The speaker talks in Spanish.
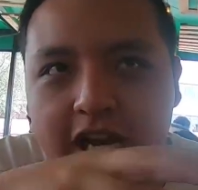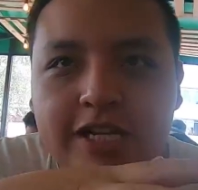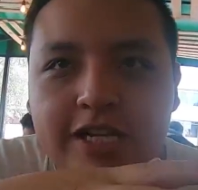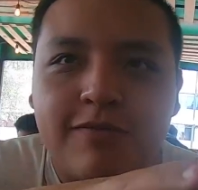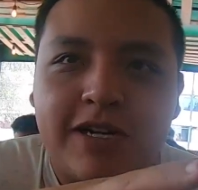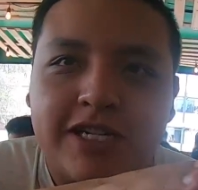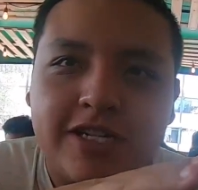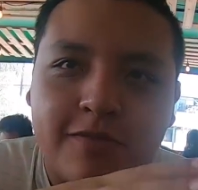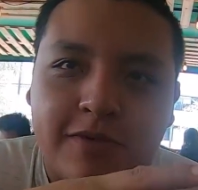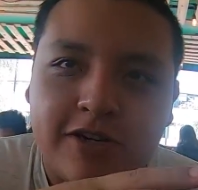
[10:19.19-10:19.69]
Es
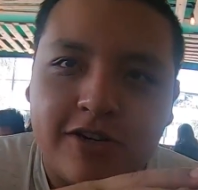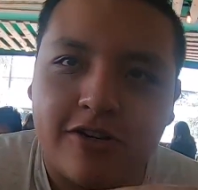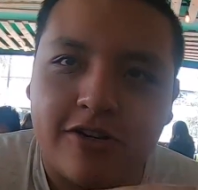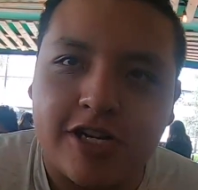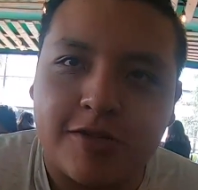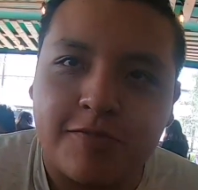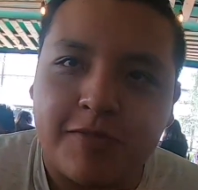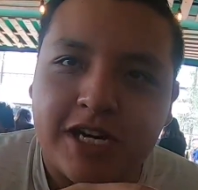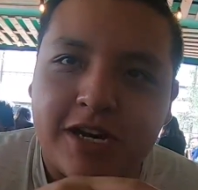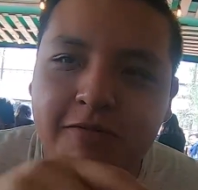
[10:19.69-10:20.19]
más o menos lo
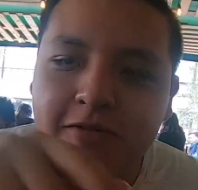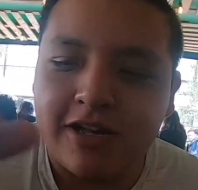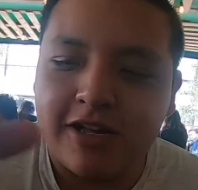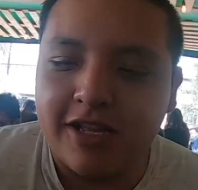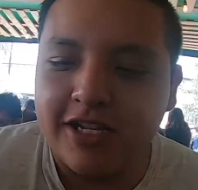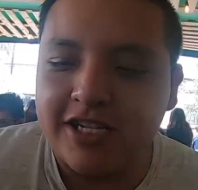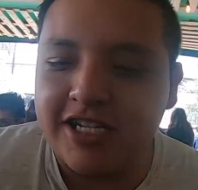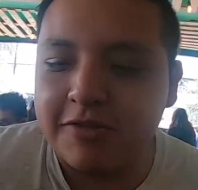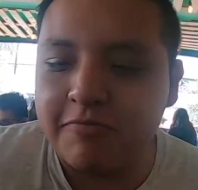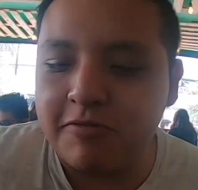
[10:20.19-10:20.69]
que esperaba.
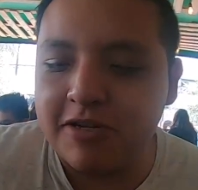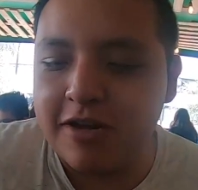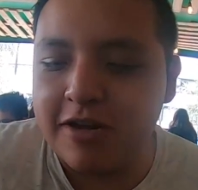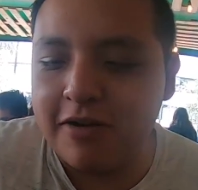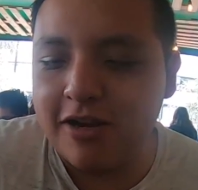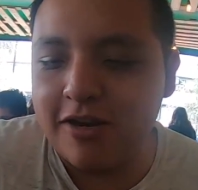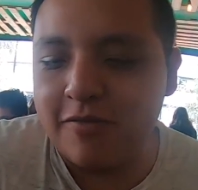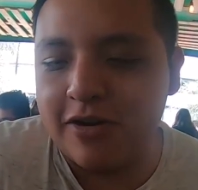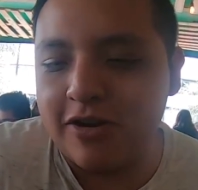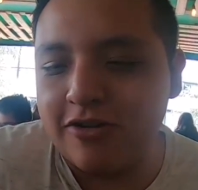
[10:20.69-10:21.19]
De ese
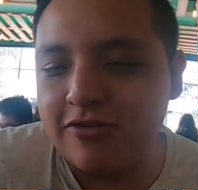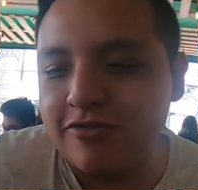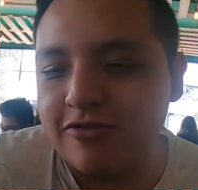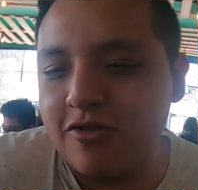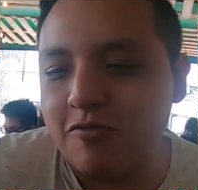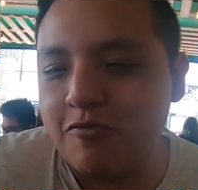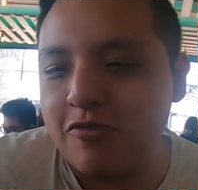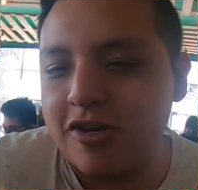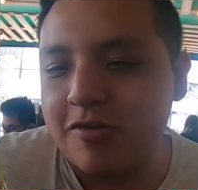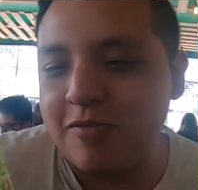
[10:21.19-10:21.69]
esperaba a lo mejor
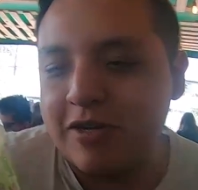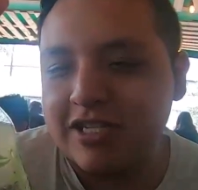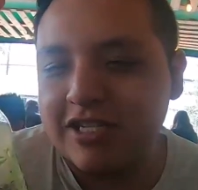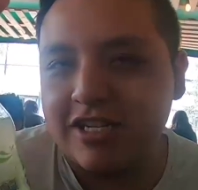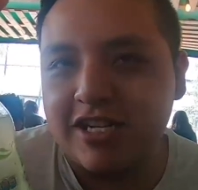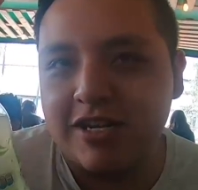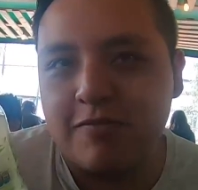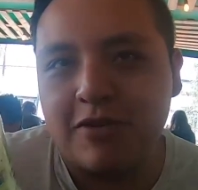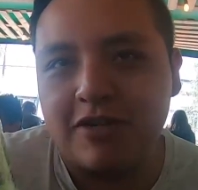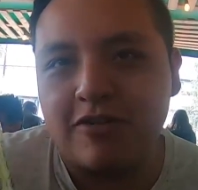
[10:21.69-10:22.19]
uno un poco más
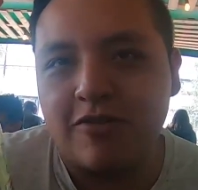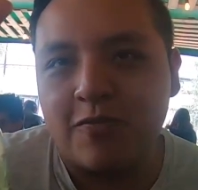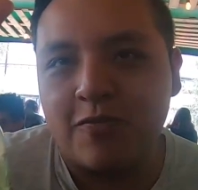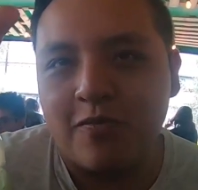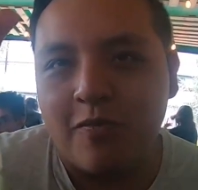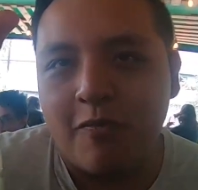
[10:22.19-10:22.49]
grande, pero